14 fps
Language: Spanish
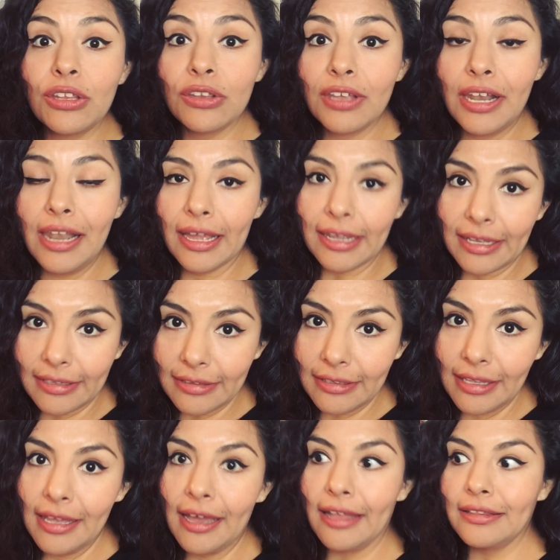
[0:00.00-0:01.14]
toda la
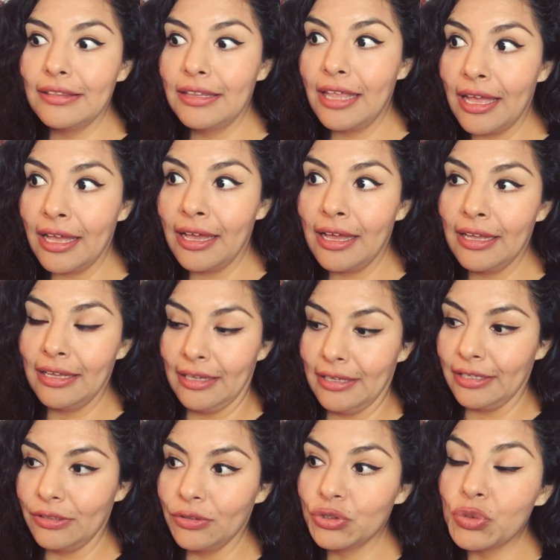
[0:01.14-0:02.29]
gente anda
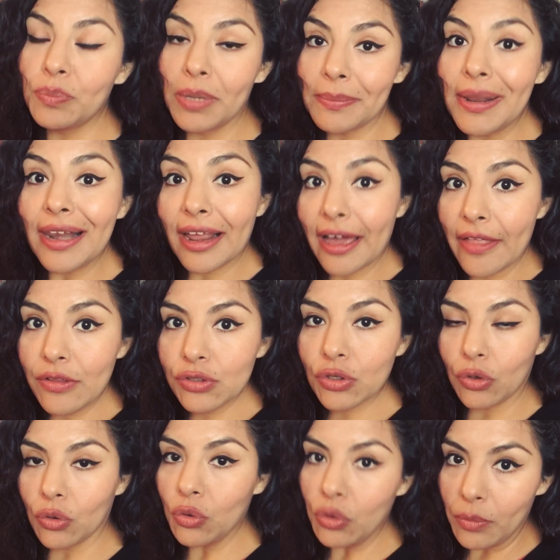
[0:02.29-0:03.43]
en los supermercados
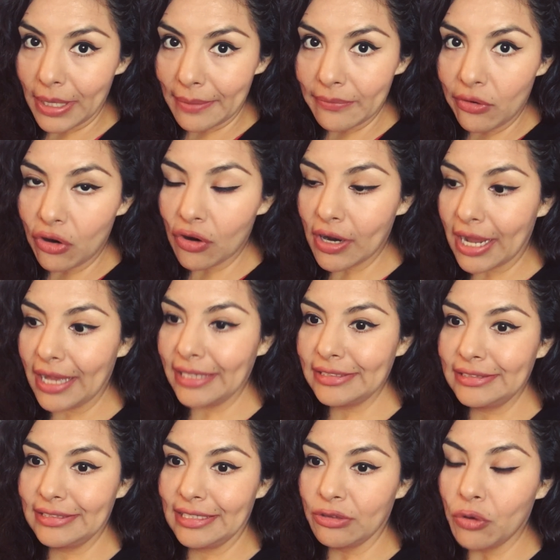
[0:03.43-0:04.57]
con cubrebocas,
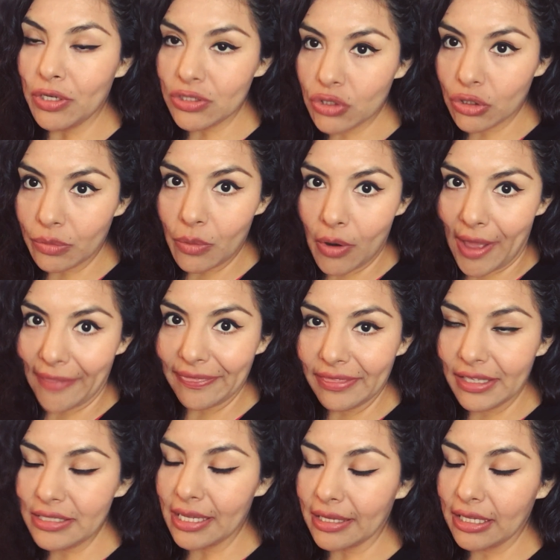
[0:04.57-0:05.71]
no es como
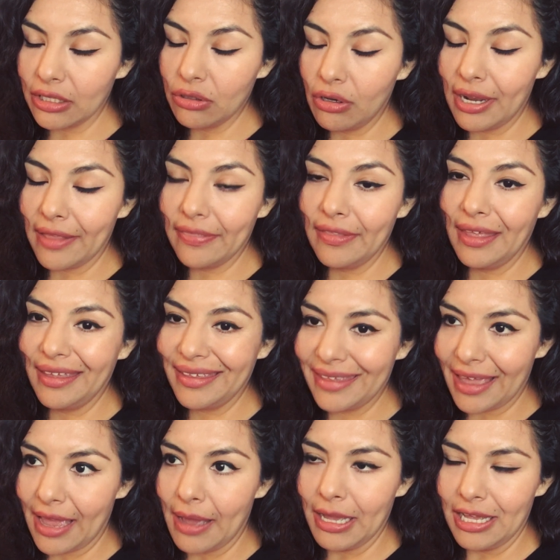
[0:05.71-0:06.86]
antes, aquí en Holanda
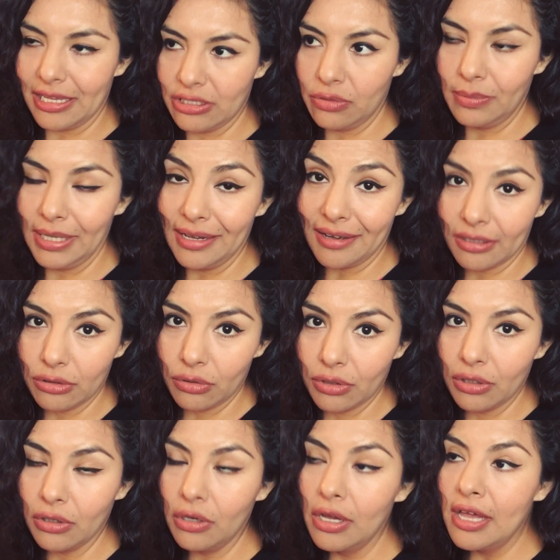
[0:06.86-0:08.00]
ya es
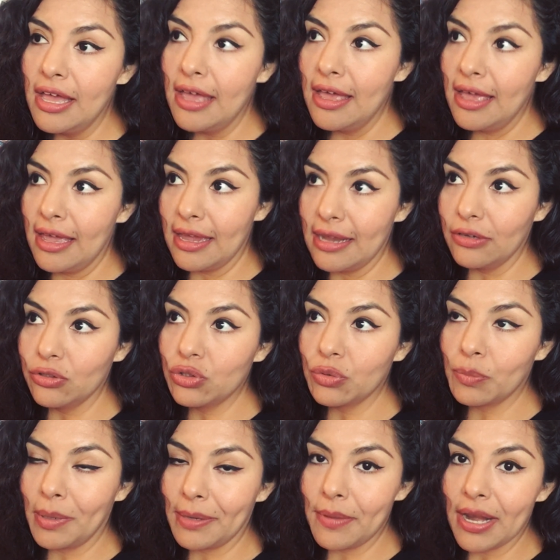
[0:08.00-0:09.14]
obligatorio en eh, los
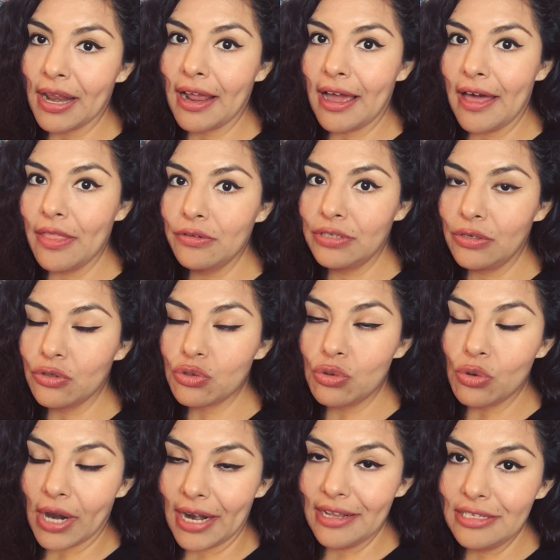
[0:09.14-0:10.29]
supermercados, en los
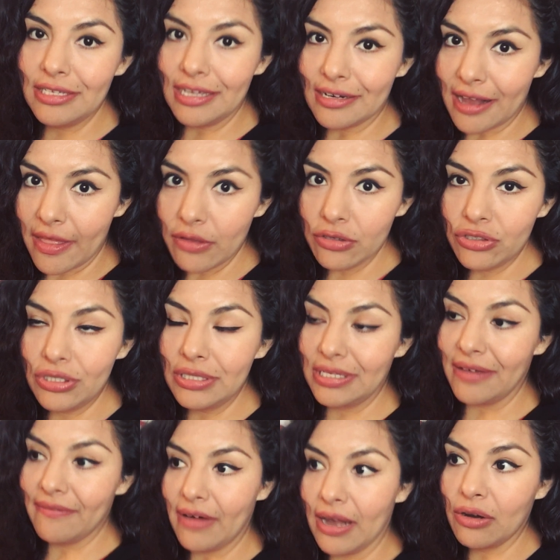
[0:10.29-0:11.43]
lugares cerrados,
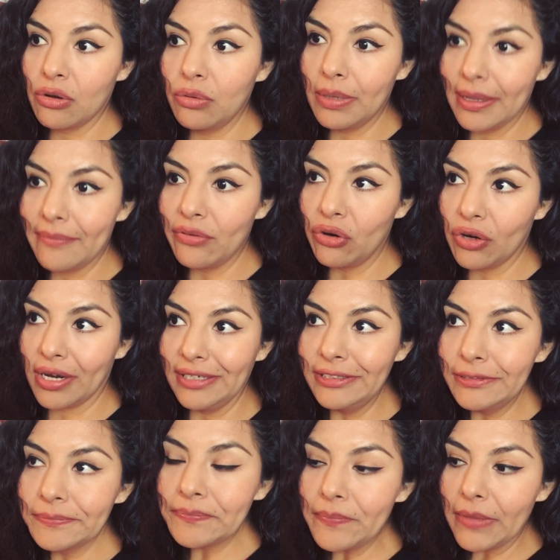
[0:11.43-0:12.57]
llevar
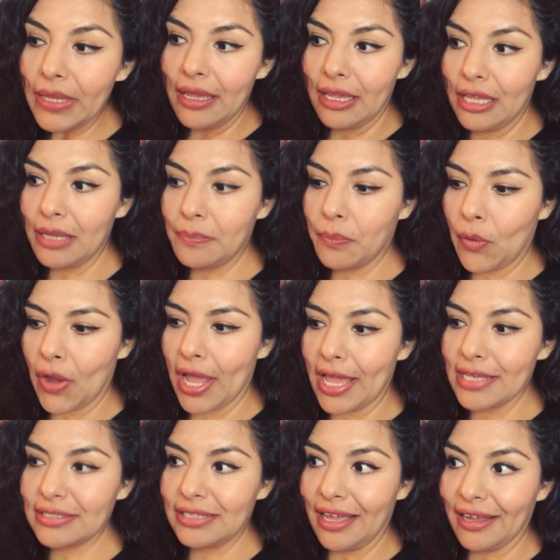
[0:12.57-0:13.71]
cubrebocas y
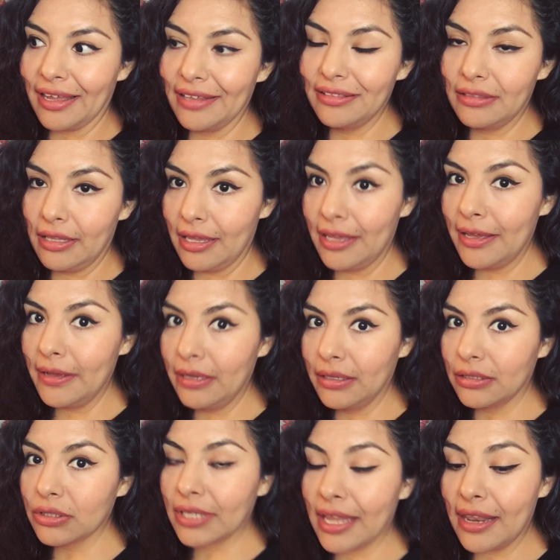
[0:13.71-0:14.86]
pues la
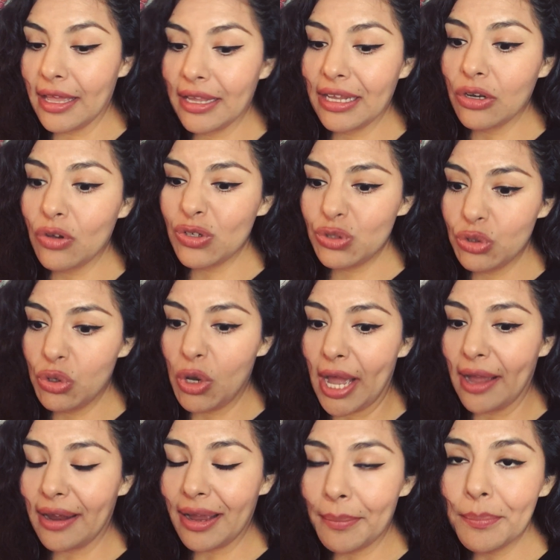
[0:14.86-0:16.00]
gente, quieran que no, eso
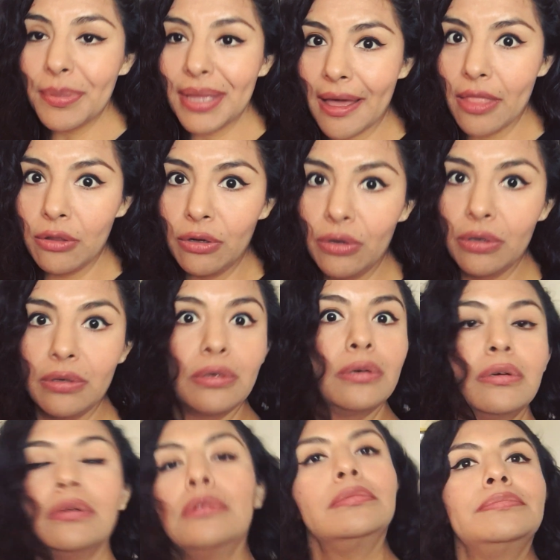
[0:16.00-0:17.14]
ha cambiado
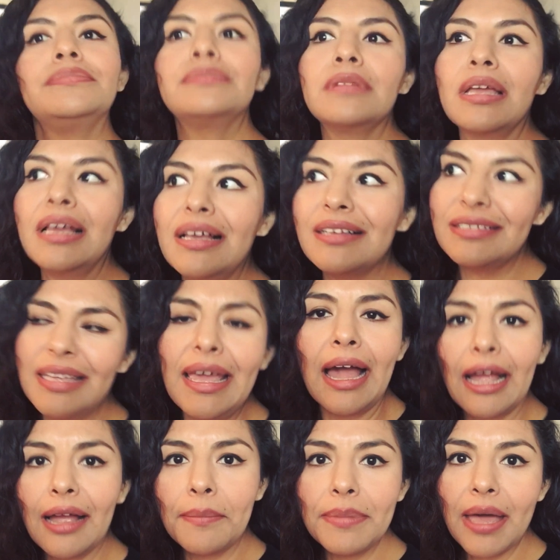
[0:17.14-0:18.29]
o Sí,
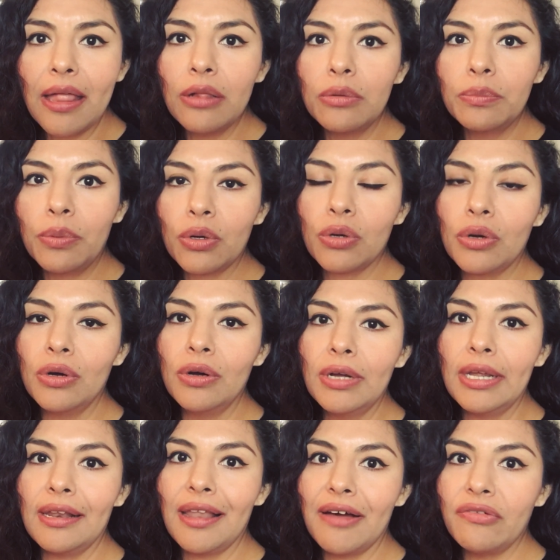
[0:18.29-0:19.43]
ha cambiado un poco
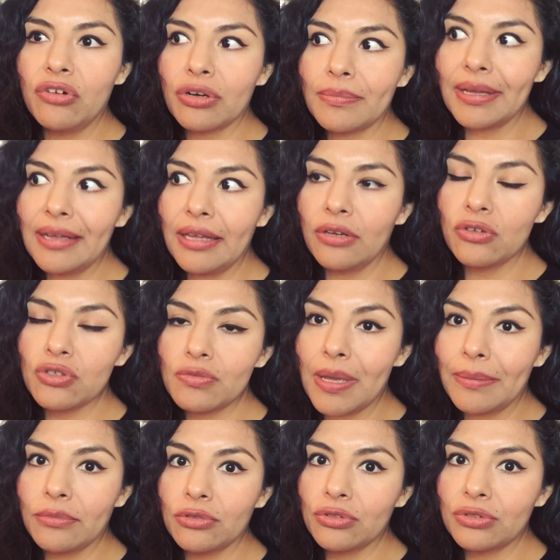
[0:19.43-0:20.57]
eh, la forma en que nos
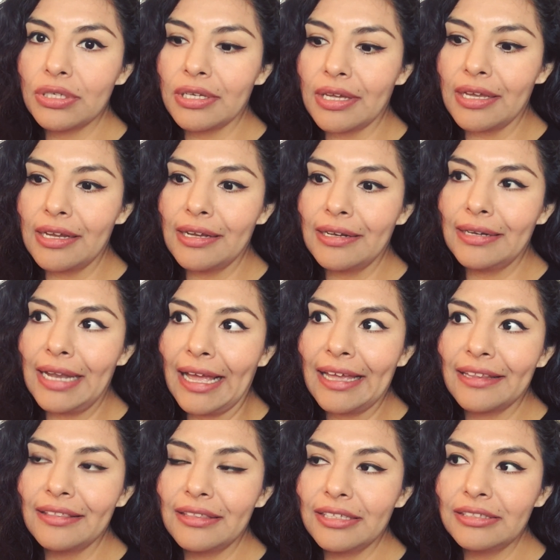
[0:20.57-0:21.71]
vemos. Eh, la
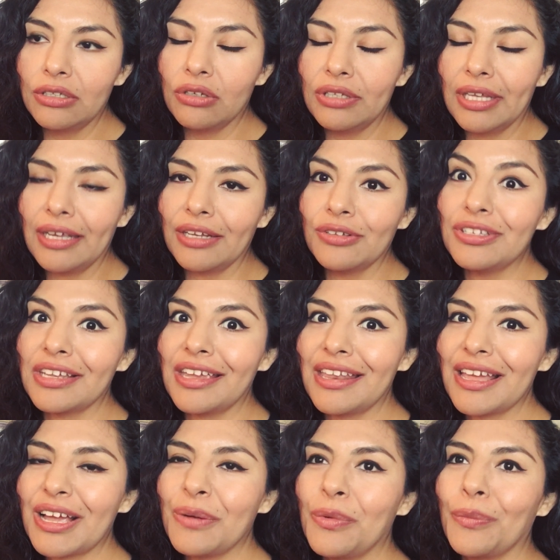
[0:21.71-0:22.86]
gente se nota que no se
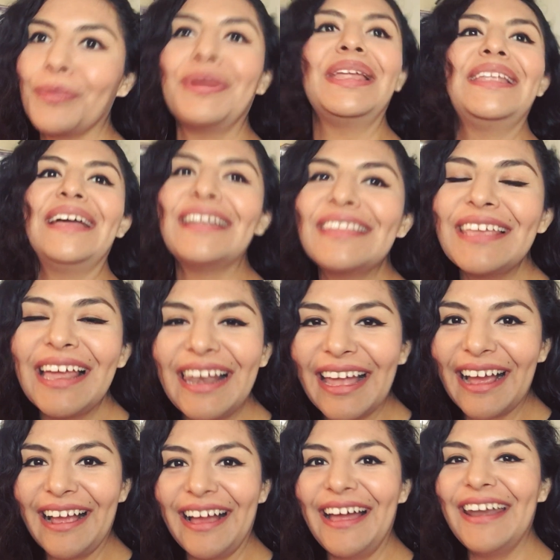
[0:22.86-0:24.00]
quiere como mirar ni a
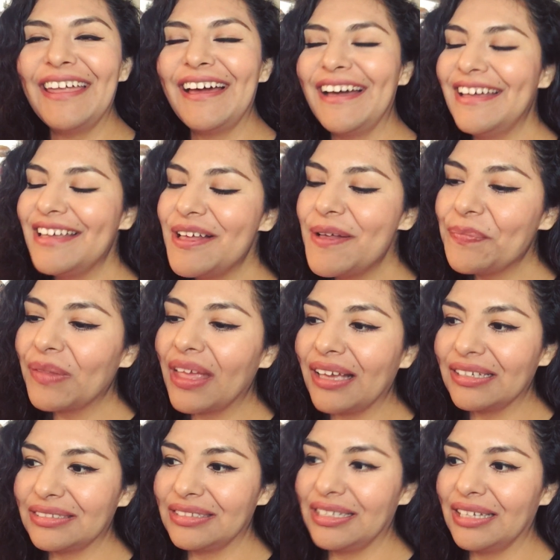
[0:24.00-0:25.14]
la cara.
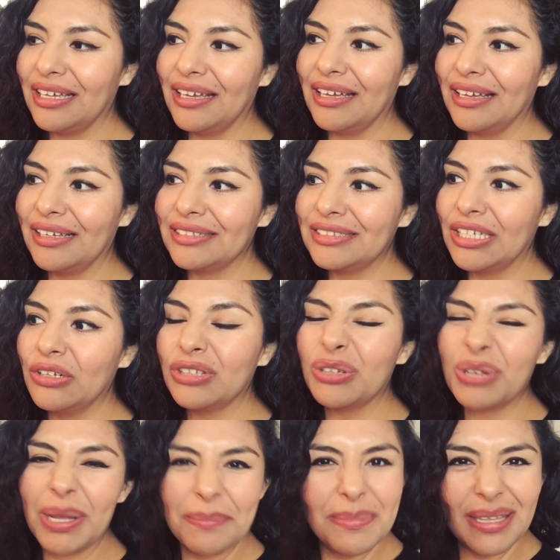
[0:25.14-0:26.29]
Este, se nota
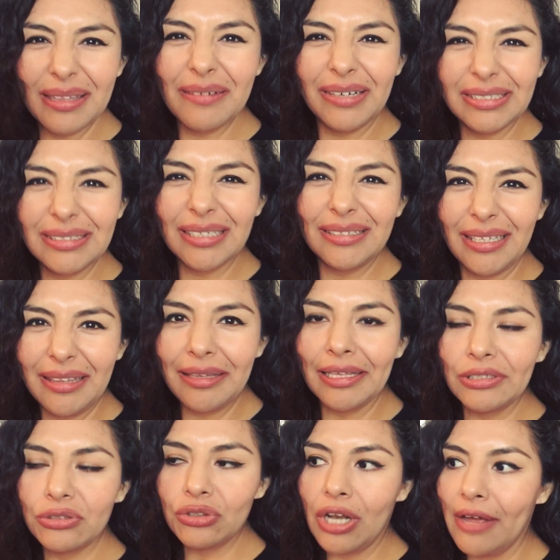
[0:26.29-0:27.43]
un ambiente bastante
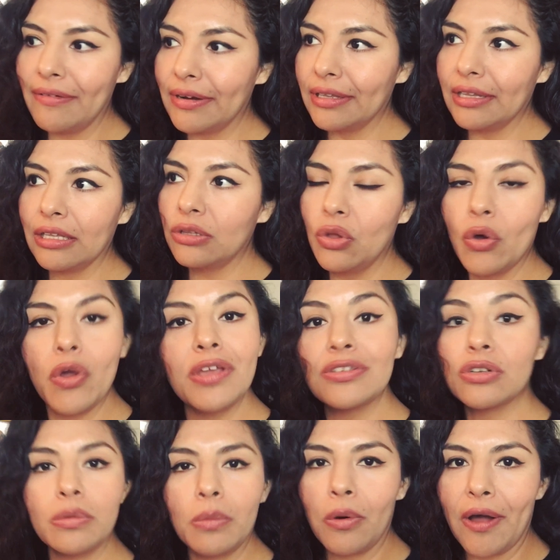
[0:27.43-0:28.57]
tenso, la verdad. No es
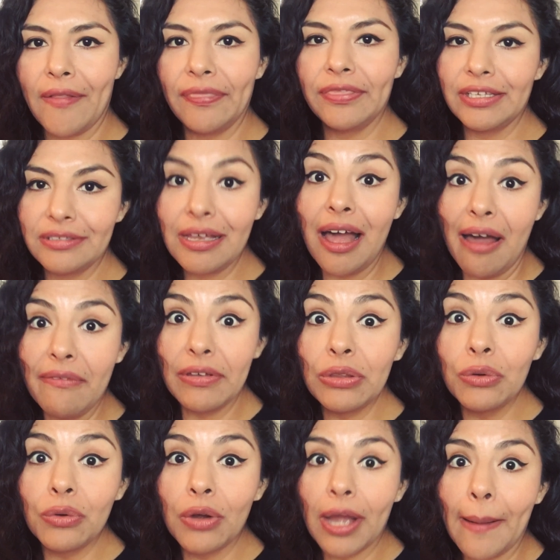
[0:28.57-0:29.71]
como antes. Ha
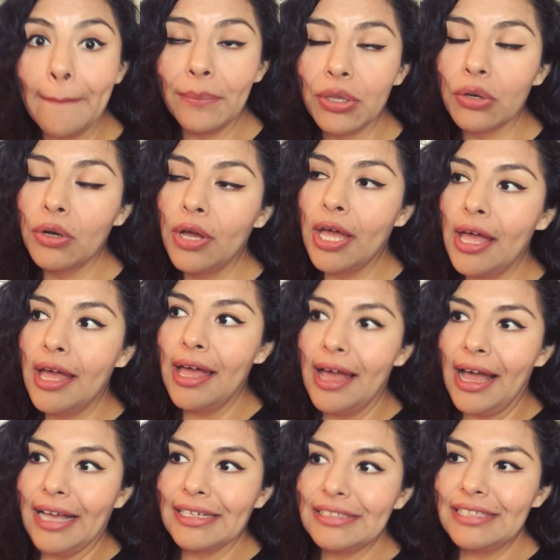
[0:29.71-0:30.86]
habido un cambio.
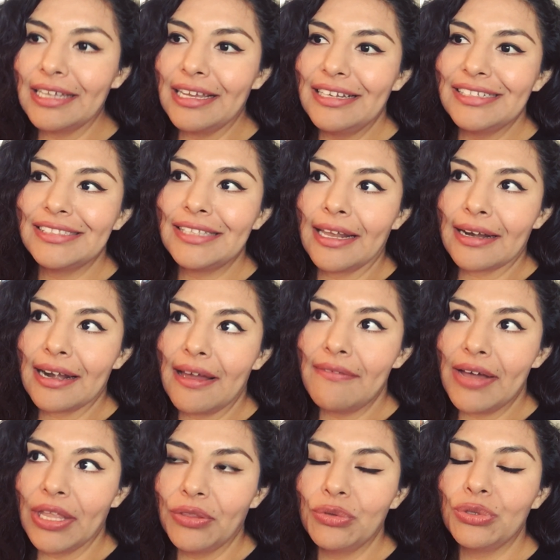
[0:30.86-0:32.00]
Así que el estar
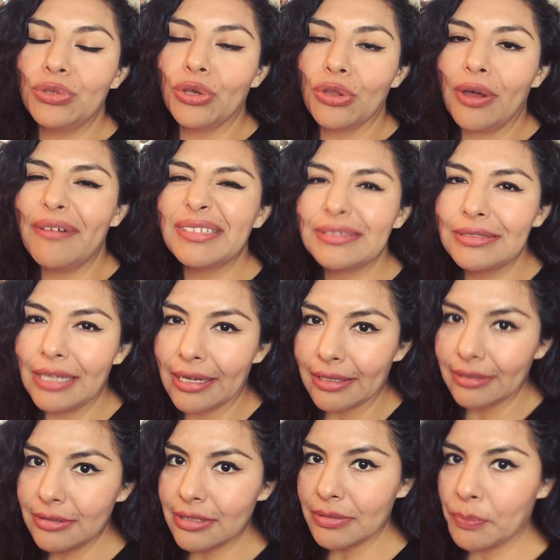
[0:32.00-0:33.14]
grabando y todo, a veces la
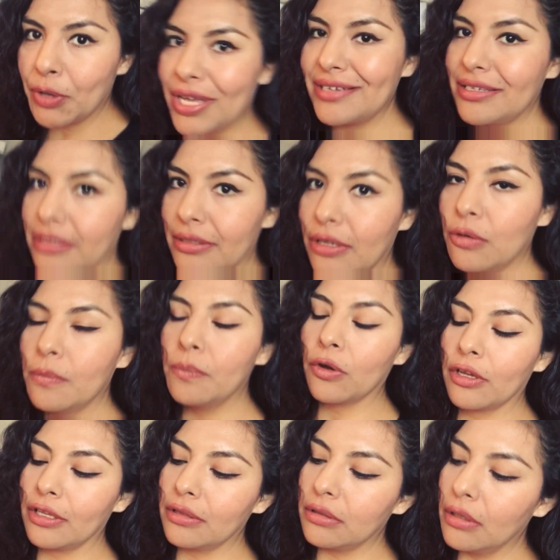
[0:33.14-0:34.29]
gente se puede sentir un
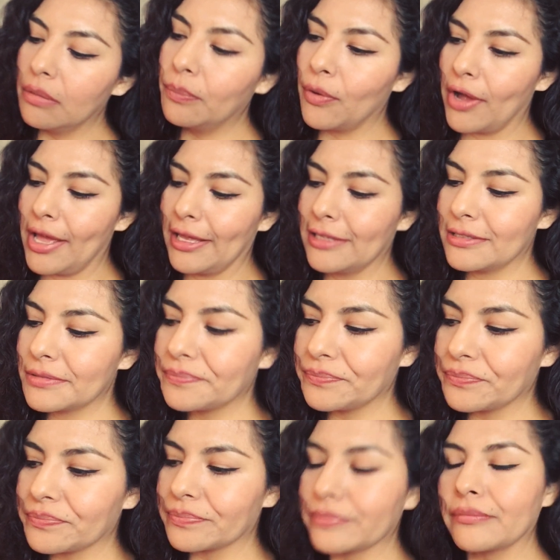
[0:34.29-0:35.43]
poquito, pues...
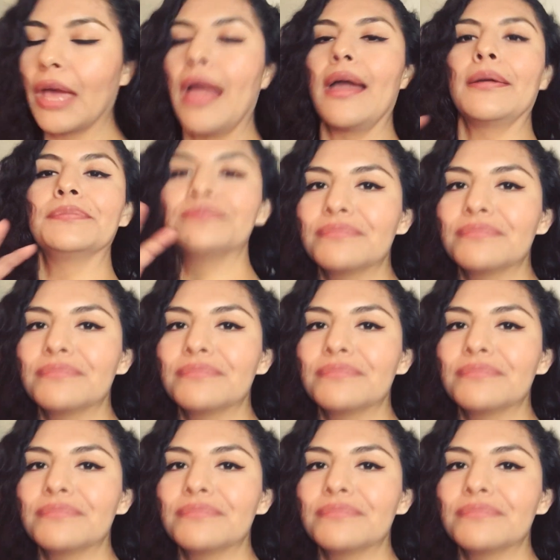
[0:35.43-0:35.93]
Mm,